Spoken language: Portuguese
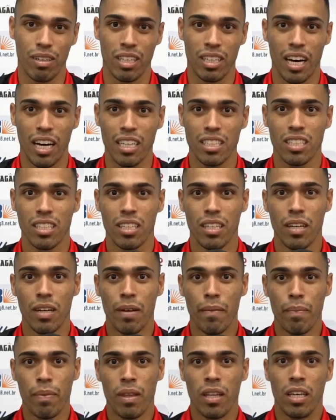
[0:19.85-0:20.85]
verdade,
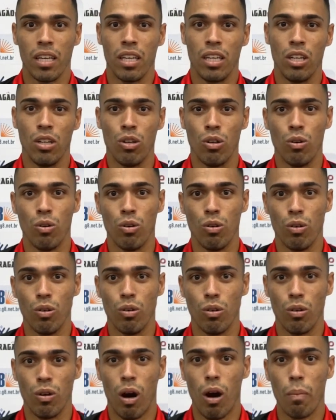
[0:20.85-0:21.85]

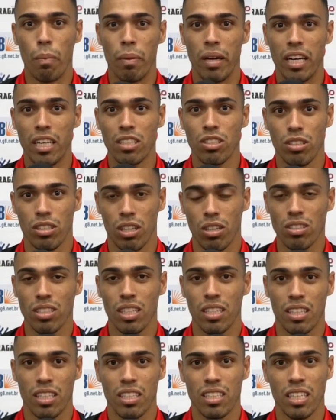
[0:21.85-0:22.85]
eu almejo e tenho
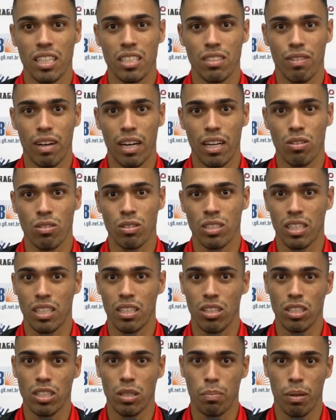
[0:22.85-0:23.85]
certeza que a gente vai conseguir
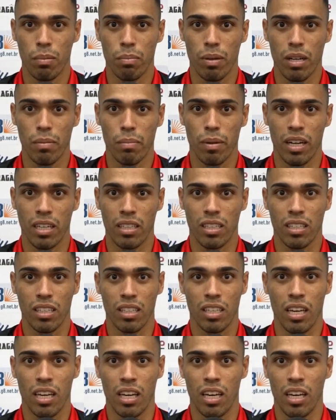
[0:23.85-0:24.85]
nossa primeira meta,
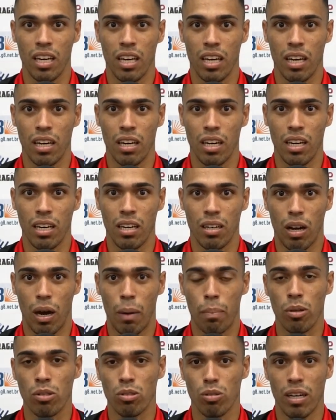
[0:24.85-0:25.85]
que é a
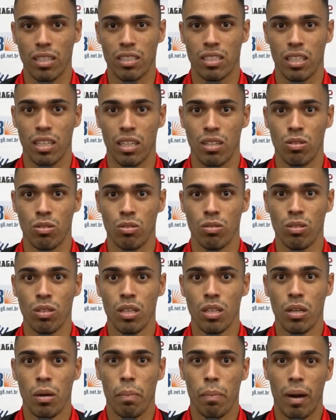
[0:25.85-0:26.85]
pontuação
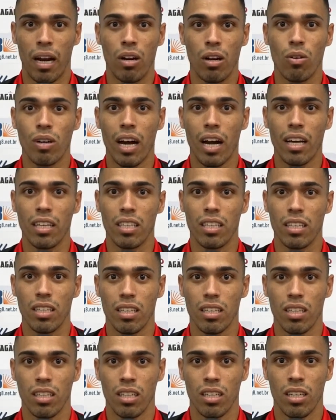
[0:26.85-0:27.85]
para não cair.
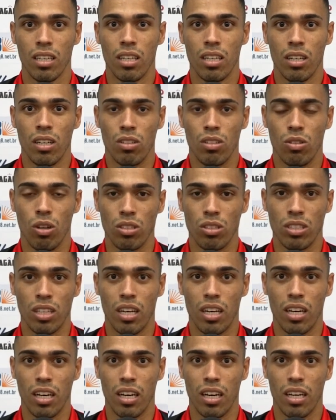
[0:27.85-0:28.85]

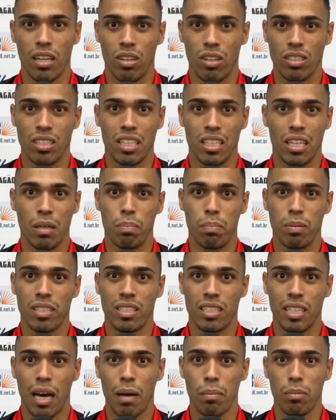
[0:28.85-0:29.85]
Nossa, nossa equipe
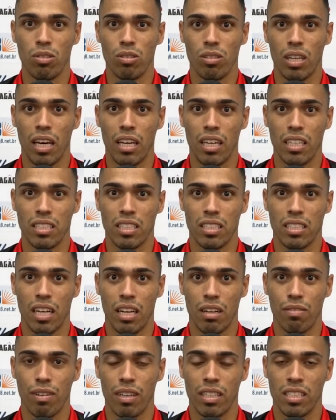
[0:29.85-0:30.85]
sabe do que é
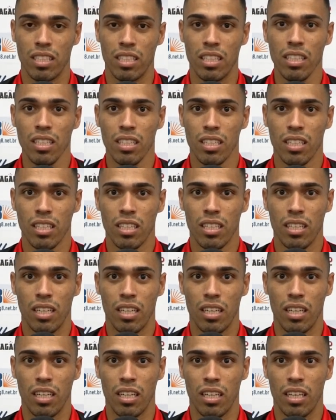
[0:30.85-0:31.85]
necessário fazer.
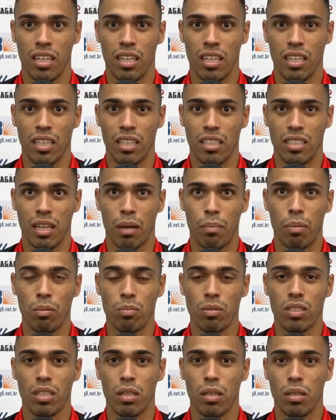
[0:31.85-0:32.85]
É,
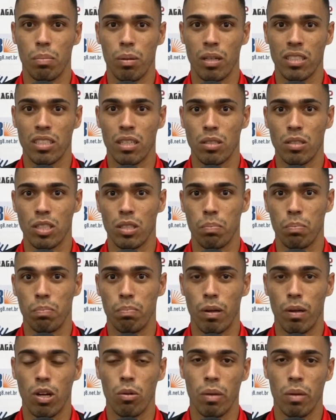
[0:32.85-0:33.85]
sabemos que precisamos de
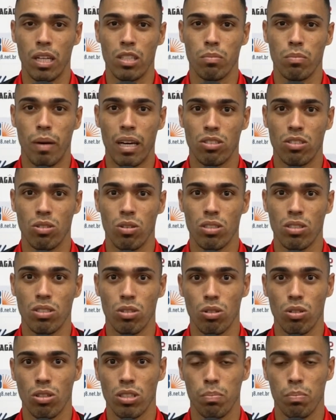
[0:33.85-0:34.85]
pelo menos mais 11
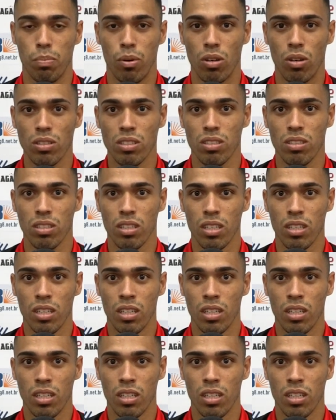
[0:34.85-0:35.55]
ou 12 pontos.